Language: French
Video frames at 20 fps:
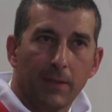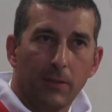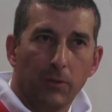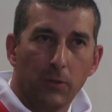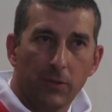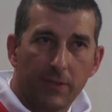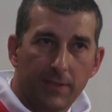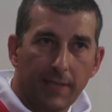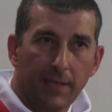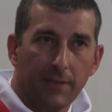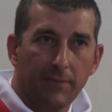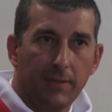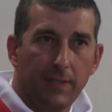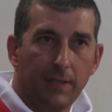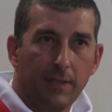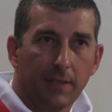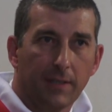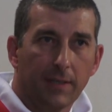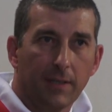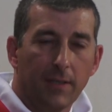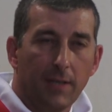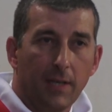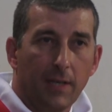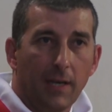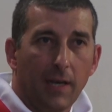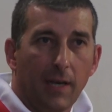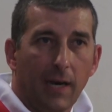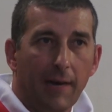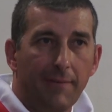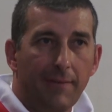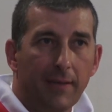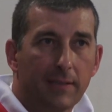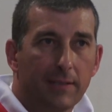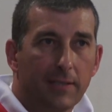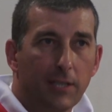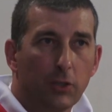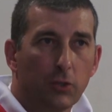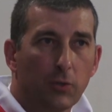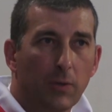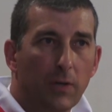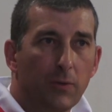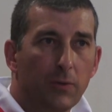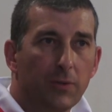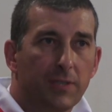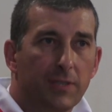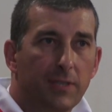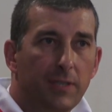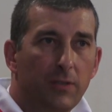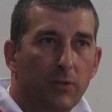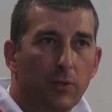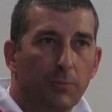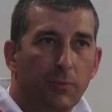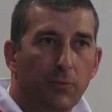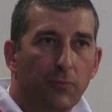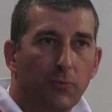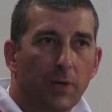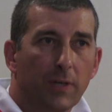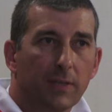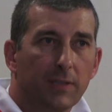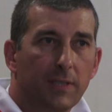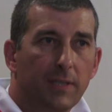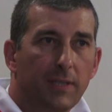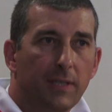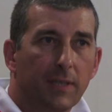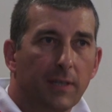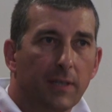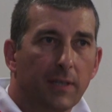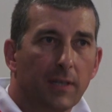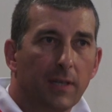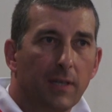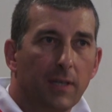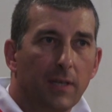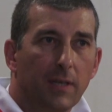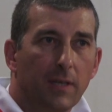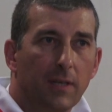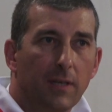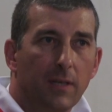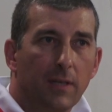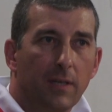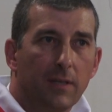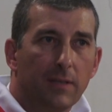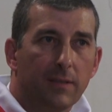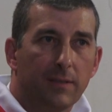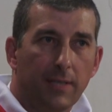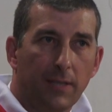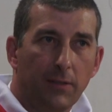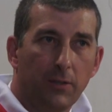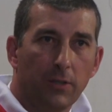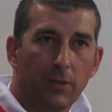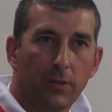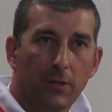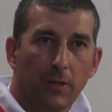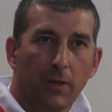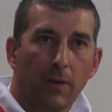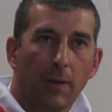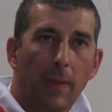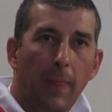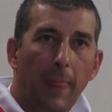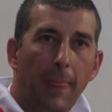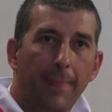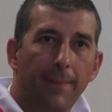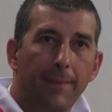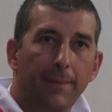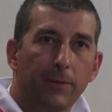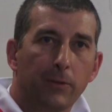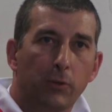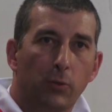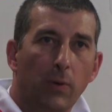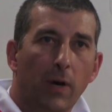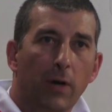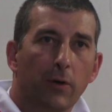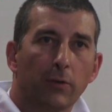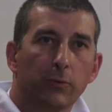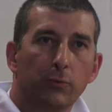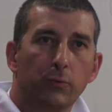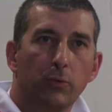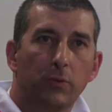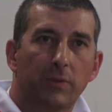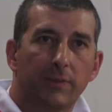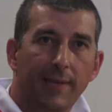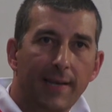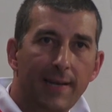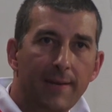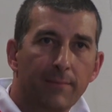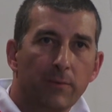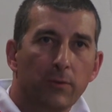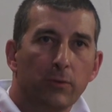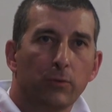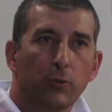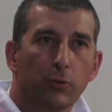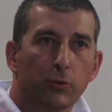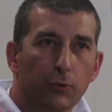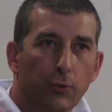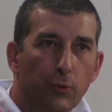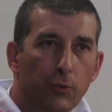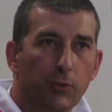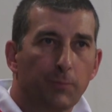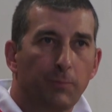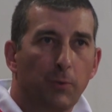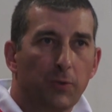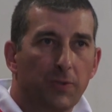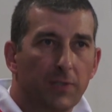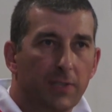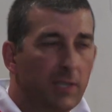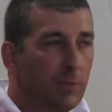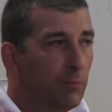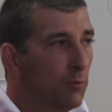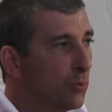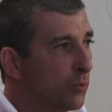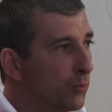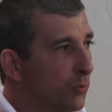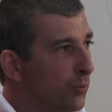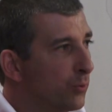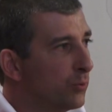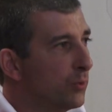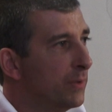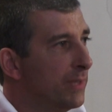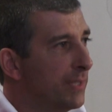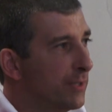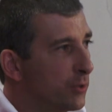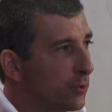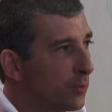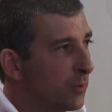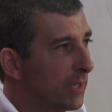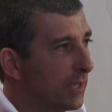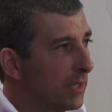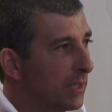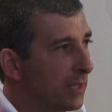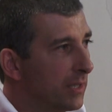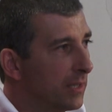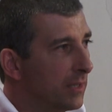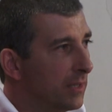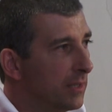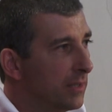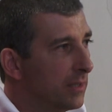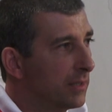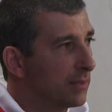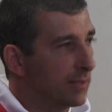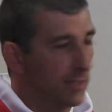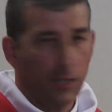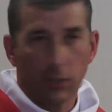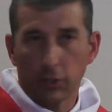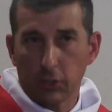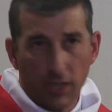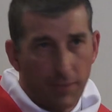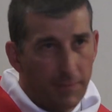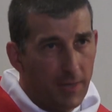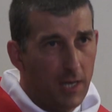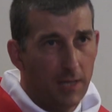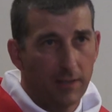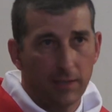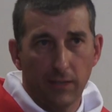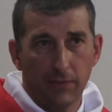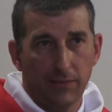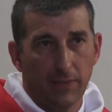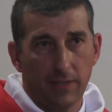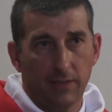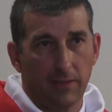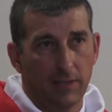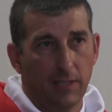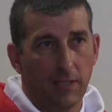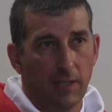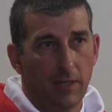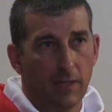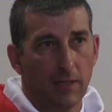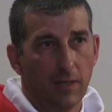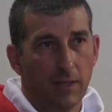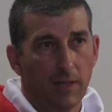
de servir, avec cette joie aussi de pouvoir dire Seigneur, tu as rendu tellement de choses possibles au cours de l'histoire. Ça n'a jamais été facile.